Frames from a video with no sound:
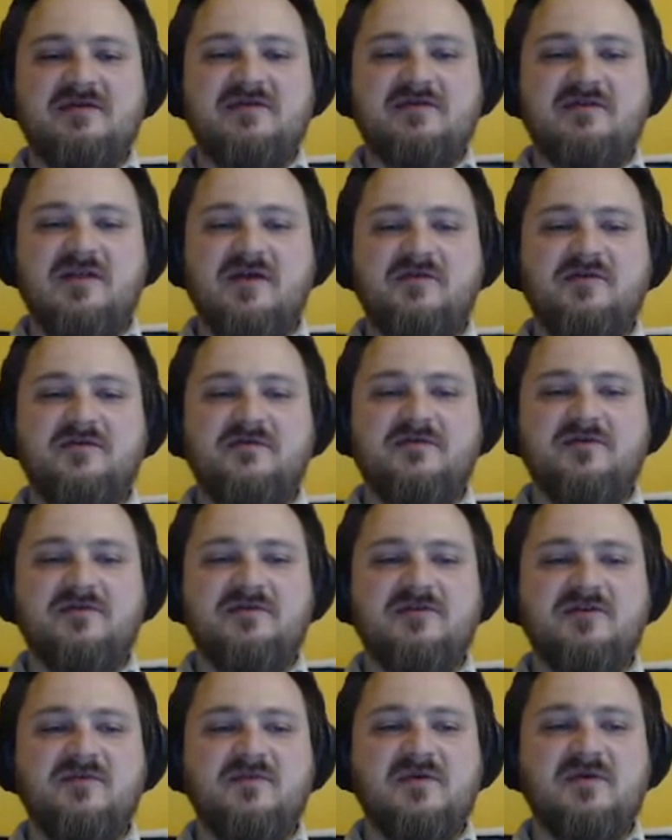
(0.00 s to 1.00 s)
znowu
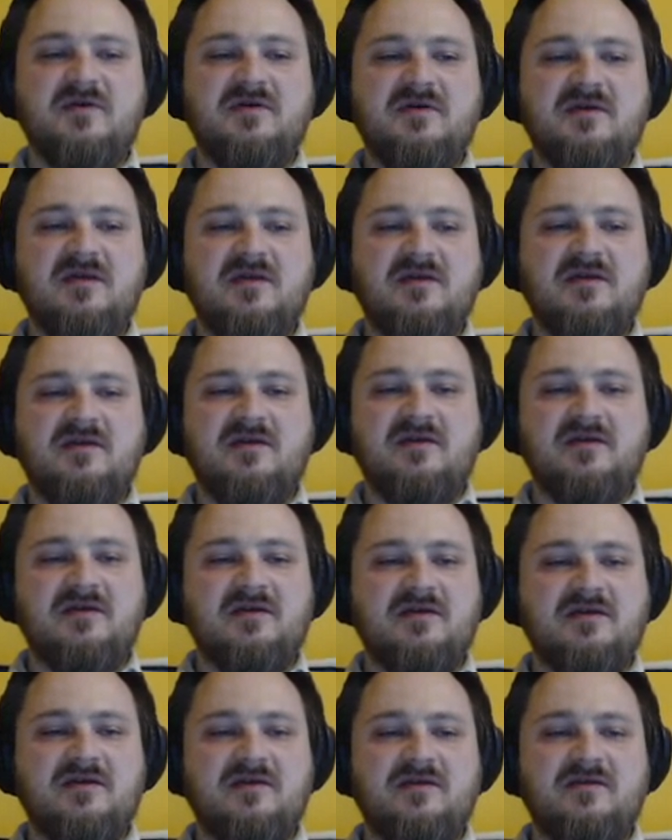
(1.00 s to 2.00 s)
wrócimy
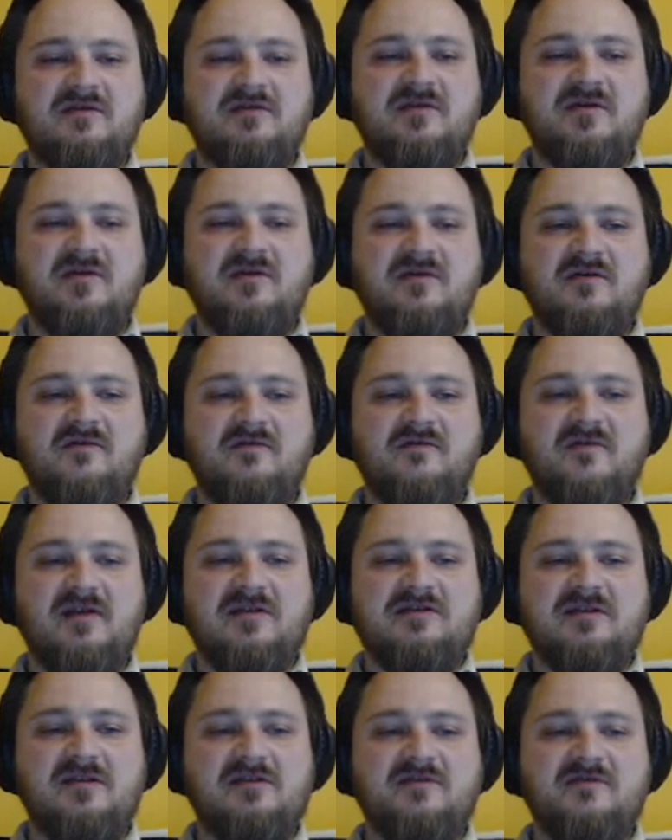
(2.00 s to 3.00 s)
e, do
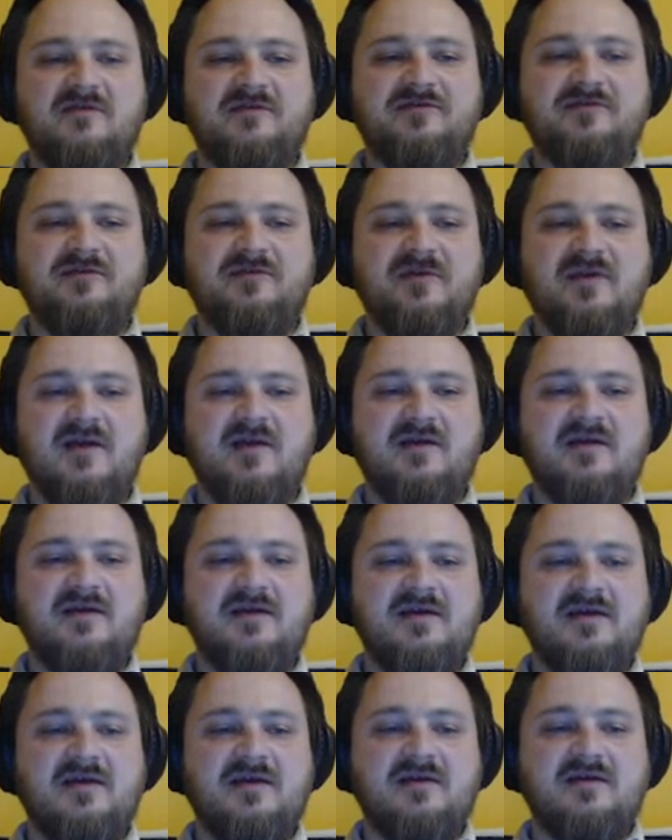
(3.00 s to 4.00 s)
wersetów, które
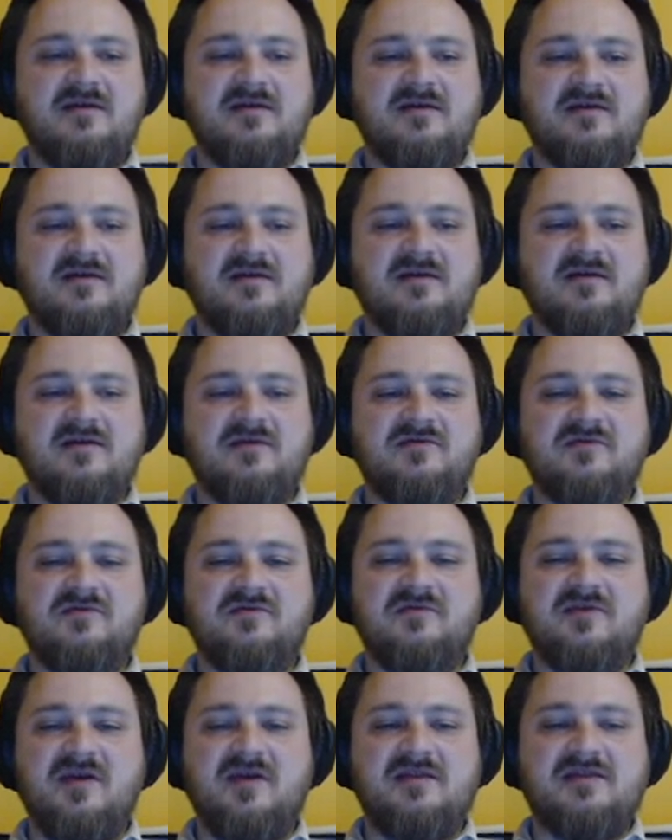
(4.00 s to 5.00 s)
e,
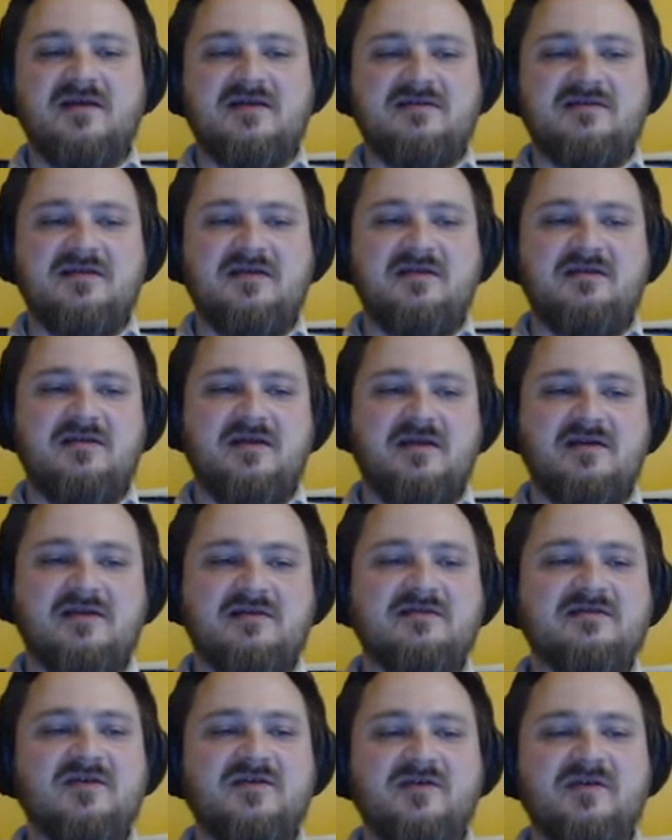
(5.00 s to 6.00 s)
tutaj nas
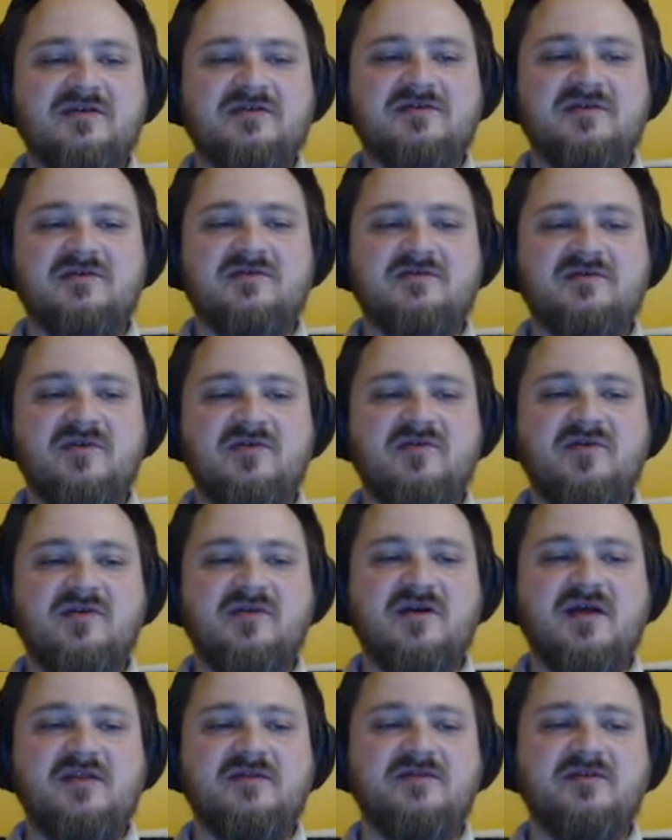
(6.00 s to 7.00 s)
interesują, szczególnie do
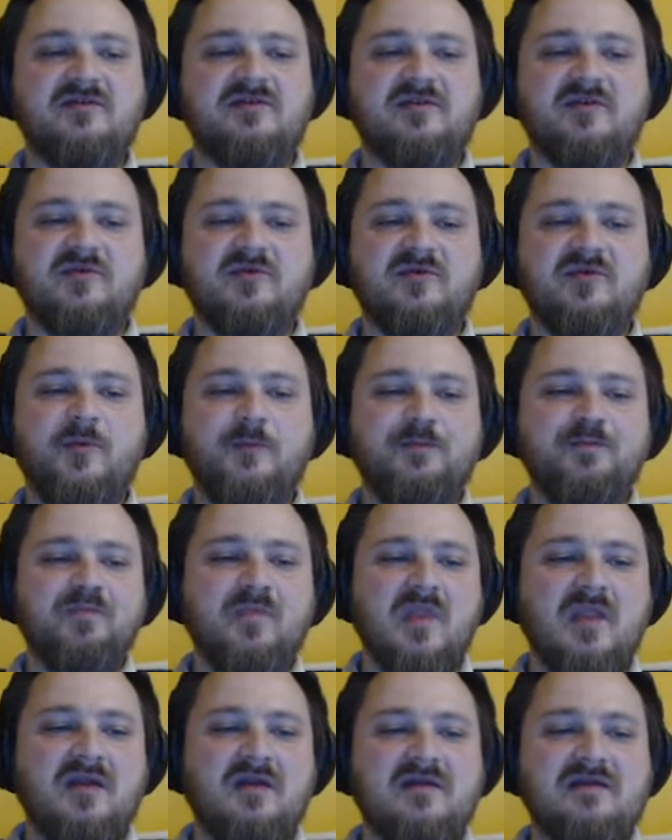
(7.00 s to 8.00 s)
ich antytypu.
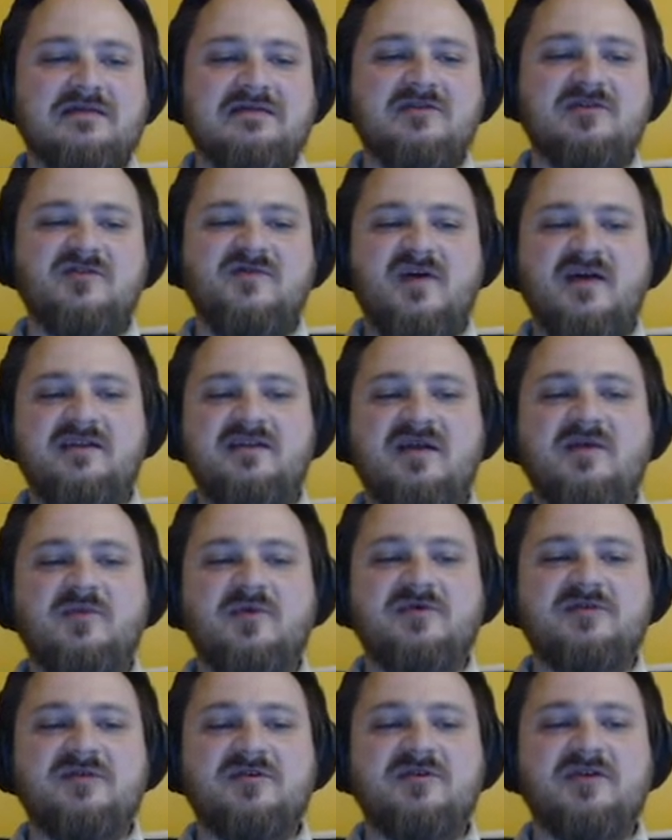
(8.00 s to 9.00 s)
Jest to czwarta
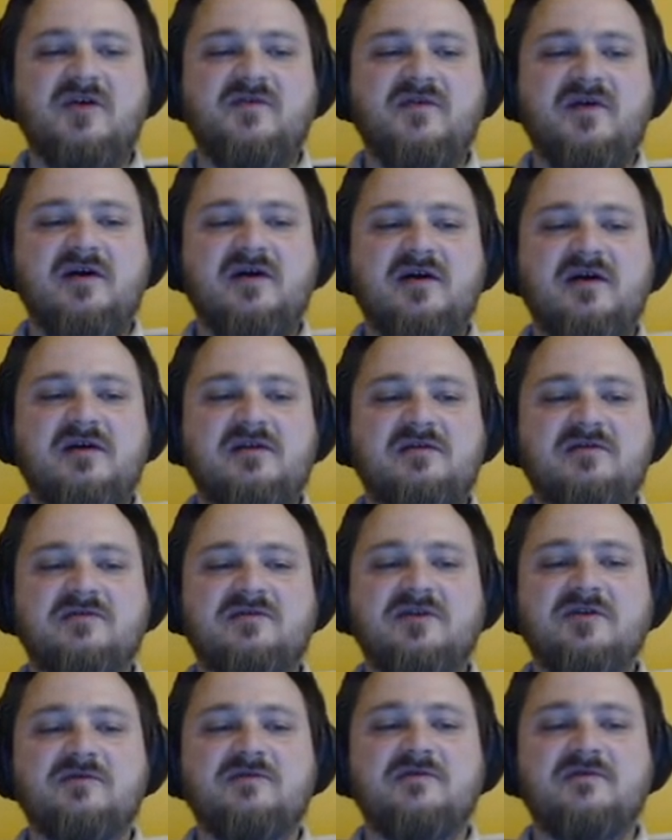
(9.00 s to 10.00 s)
Mojżeszowa,
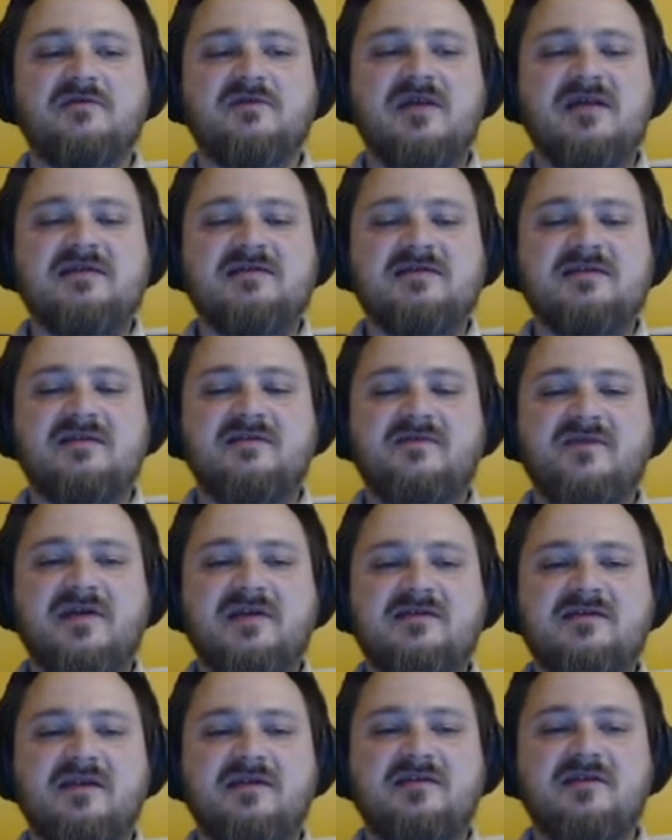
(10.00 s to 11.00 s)
rozdział 12,
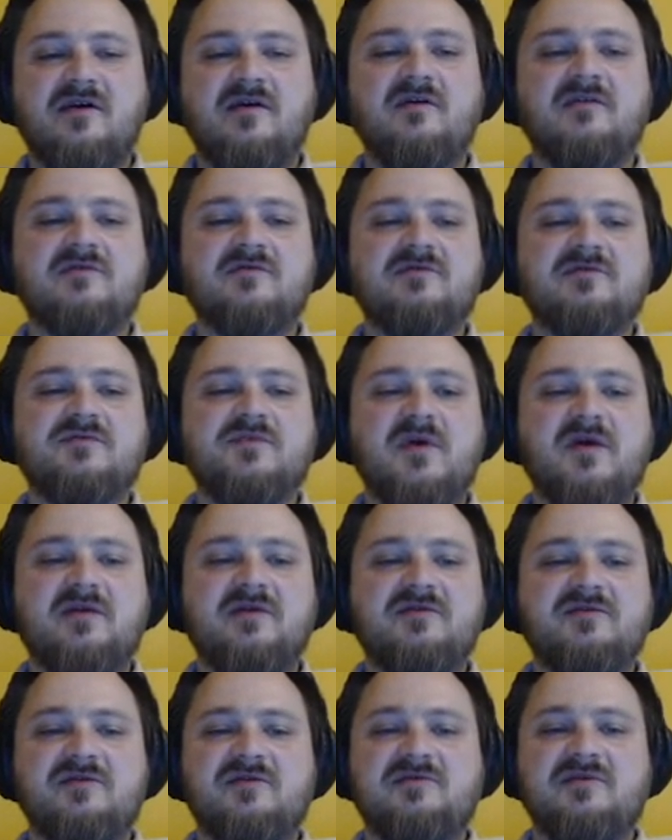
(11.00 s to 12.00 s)
wersety od
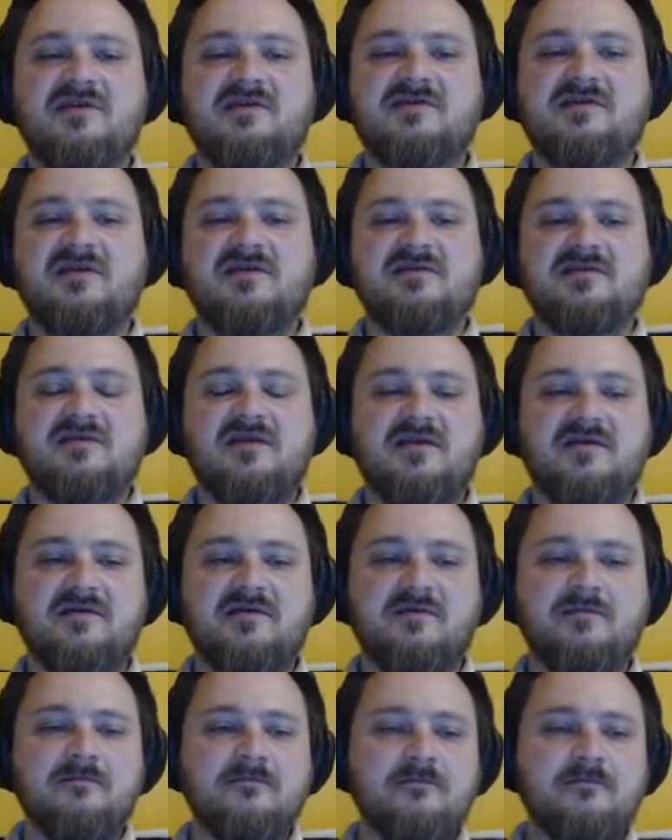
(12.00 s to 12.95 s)
8 do 16.